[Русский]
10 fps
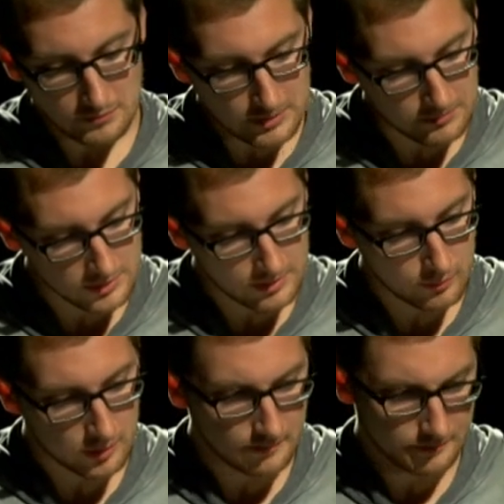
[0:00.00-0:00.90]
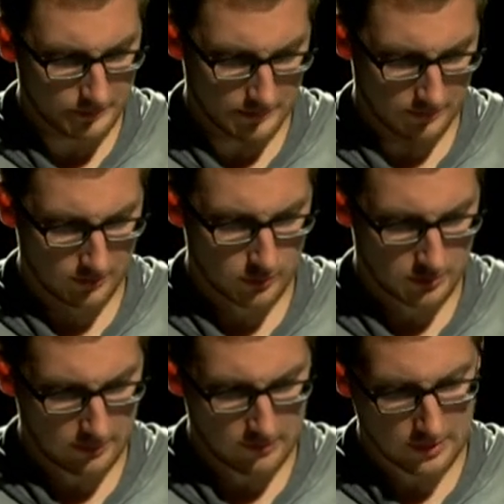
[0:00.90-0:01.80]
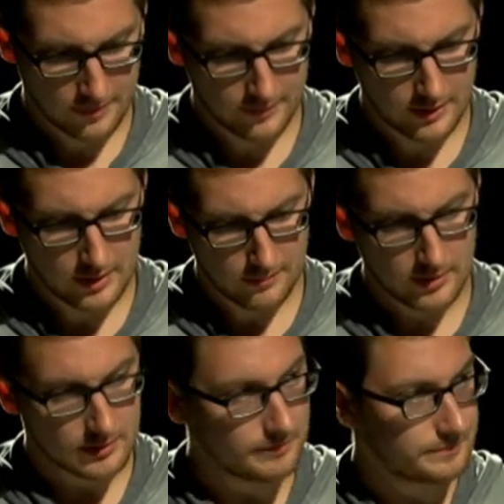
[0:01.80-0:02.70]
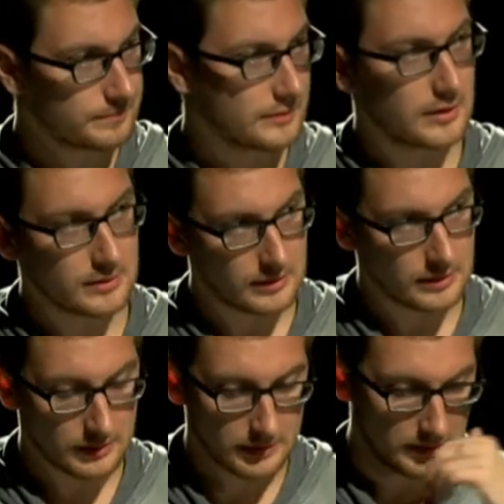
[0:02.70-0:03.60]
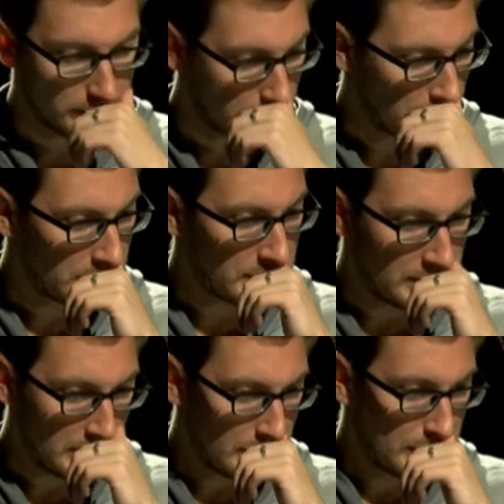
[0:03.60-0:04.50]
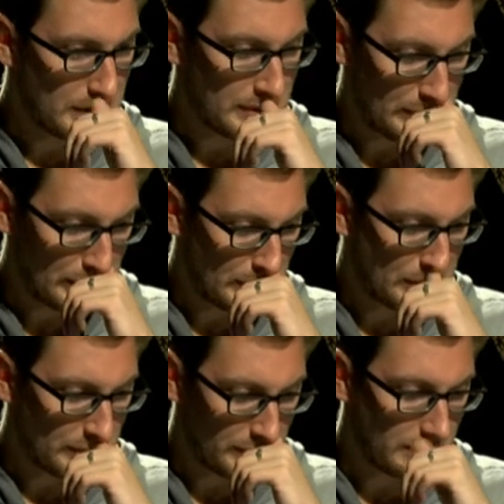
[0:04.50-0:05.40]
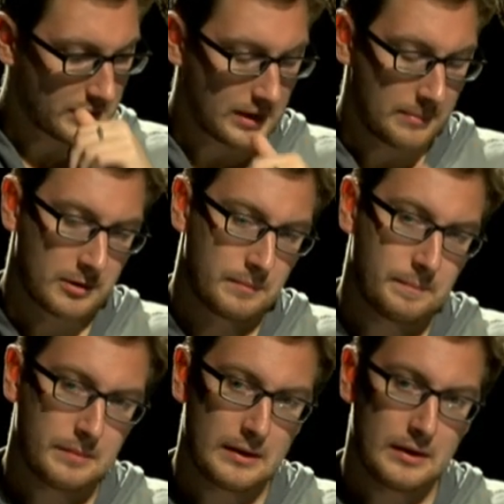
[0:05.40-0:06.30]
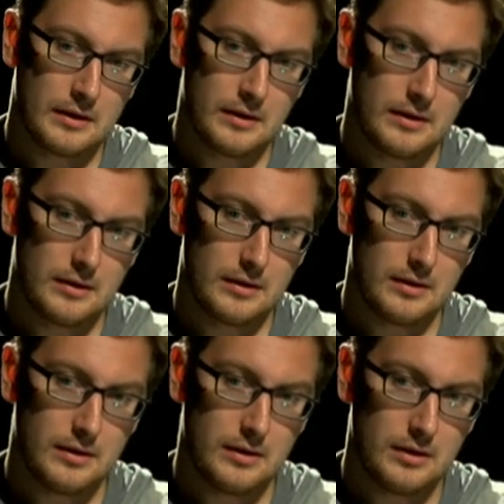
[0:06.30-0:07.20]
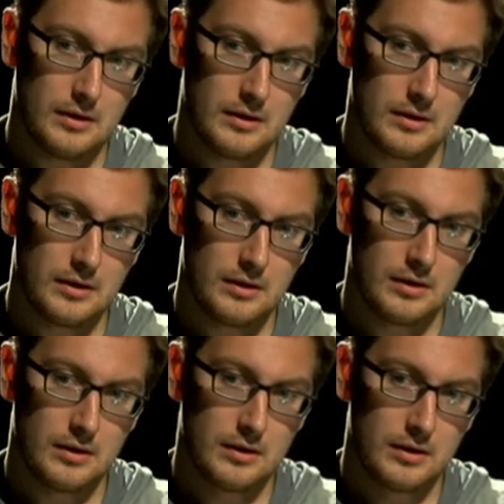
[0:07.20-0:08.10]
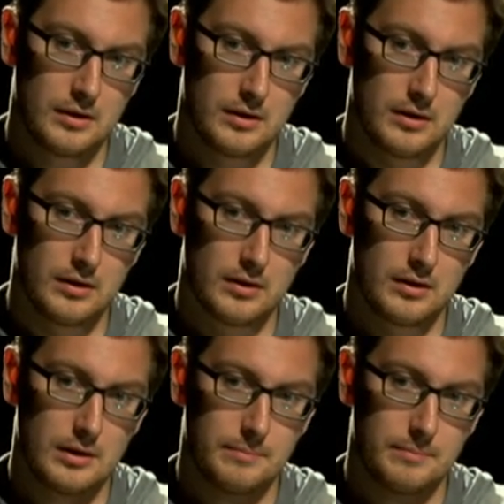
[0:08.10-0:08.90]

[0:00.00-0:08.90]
Мы с тобой в двух словах говорили об этом, когда находились вне камер. И я